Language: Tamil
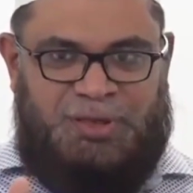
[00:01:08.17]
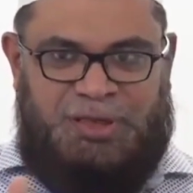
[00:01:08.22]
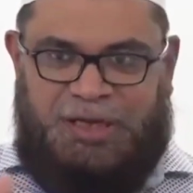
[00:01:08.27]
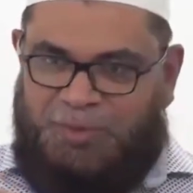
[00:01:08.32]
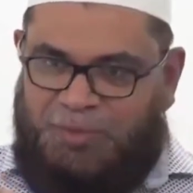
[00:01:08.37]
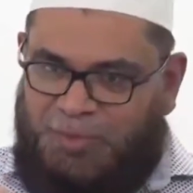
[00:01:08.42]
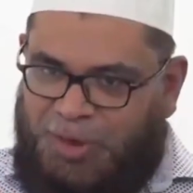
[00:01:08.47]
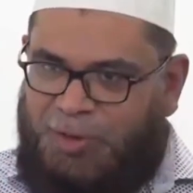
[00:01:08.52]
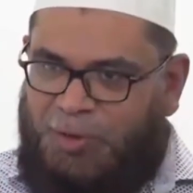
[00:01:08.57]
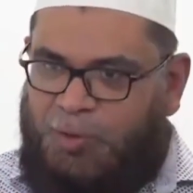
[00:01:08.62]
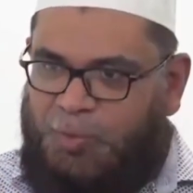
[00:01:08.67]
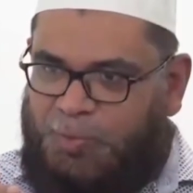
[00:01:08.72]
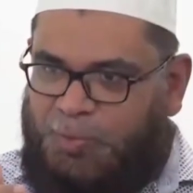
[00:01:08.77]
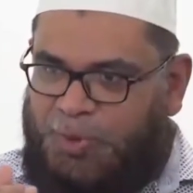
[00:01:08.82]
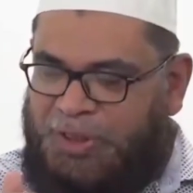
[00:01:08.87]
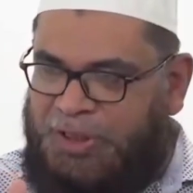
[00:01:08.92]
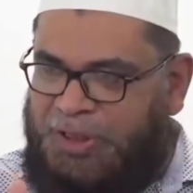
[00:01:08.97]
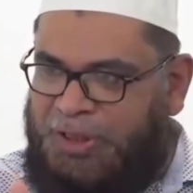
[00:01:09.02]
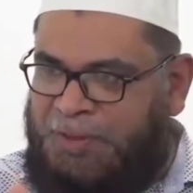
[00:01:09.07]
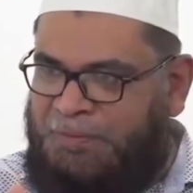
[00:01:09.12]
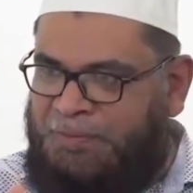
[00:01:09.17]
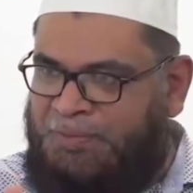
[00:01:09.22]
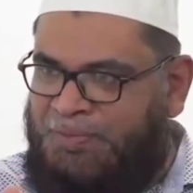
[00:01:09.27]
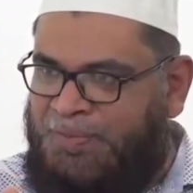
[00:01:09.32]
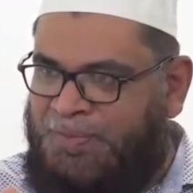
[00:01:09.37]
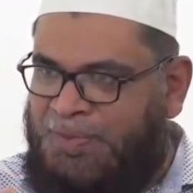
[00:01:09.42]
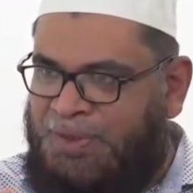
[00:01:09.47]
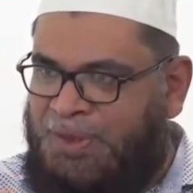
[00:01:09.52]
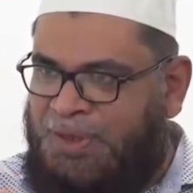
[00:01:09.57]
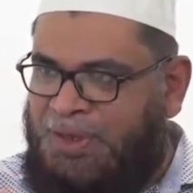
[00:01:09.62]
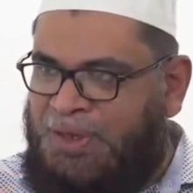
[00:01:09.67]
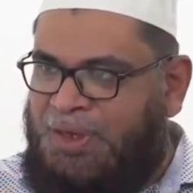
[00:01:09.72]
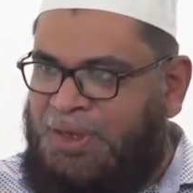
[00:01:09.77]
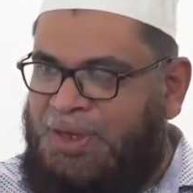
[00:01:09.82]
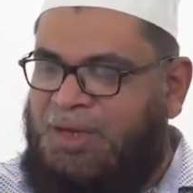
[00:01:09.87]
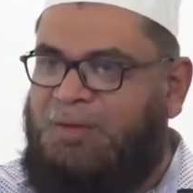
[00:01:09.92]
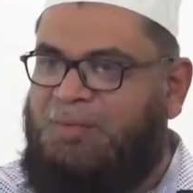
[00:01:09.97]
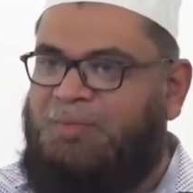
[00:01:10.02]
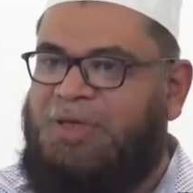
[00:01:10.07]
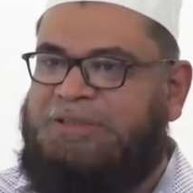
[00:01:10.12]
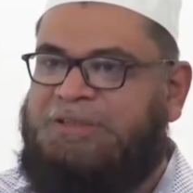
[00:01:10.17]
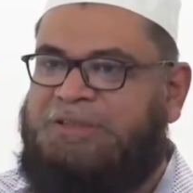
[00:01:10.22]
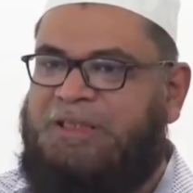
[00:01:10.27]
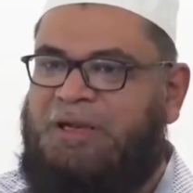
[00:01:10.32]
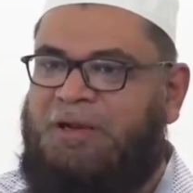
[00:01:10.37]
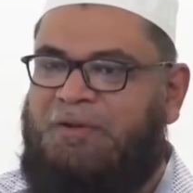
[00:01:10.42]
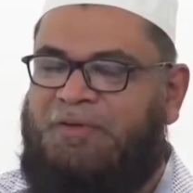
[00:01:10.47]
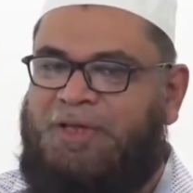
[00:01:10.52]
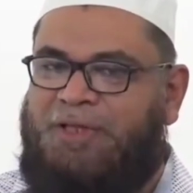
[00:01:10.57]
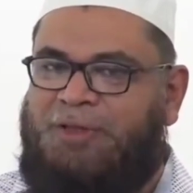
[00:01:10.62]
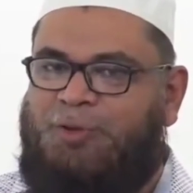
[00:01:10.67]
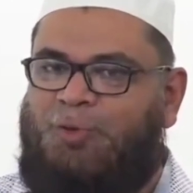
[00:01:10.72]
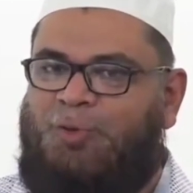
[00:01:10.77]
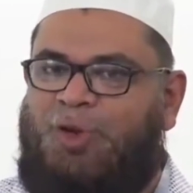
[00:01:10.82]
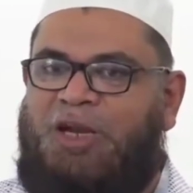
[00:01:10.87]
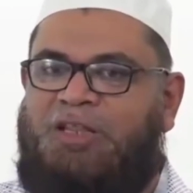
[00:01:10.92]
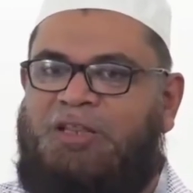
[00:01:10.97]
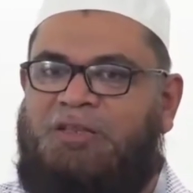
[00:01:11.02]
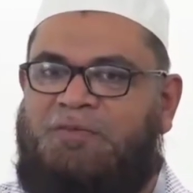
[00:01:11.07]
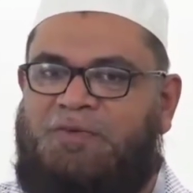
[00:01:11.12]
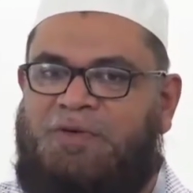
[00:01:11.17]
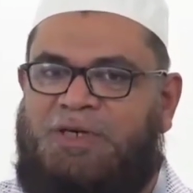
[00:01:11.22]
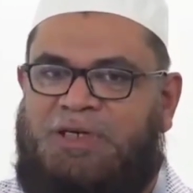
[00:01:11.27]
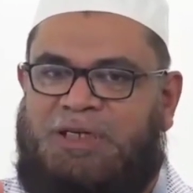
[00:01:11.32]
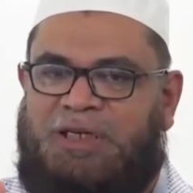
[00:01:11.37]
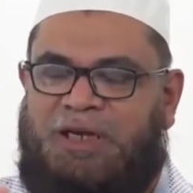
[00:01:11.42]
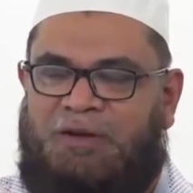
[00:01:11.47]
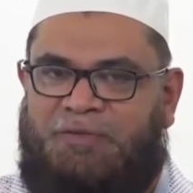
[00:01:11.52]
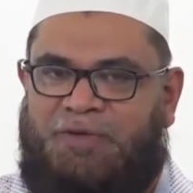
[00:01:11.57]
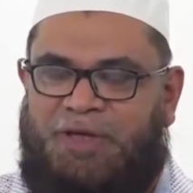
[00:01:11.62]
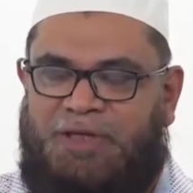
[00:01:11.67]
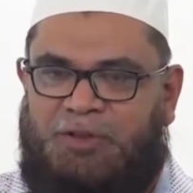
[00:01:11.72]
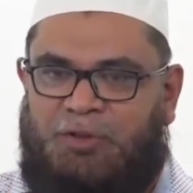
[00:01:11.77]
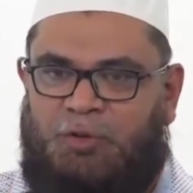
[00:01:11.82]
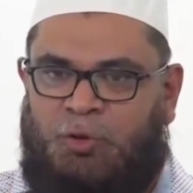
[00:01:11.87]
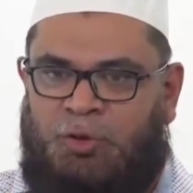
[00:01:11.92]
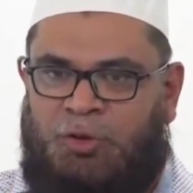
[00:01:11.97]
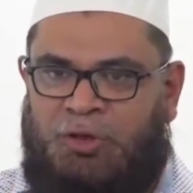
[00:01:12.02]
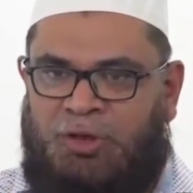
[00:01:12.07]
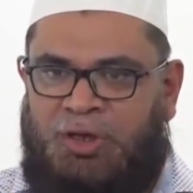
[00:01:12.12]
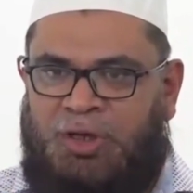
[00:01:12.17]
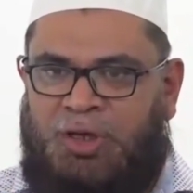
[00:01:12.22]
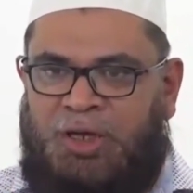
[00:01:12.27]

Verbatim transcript: திருமண ஒப்பந்தம் மஸ்ஜிதில் வைத்தோ அல்லது வீட்டில் வைத்தோ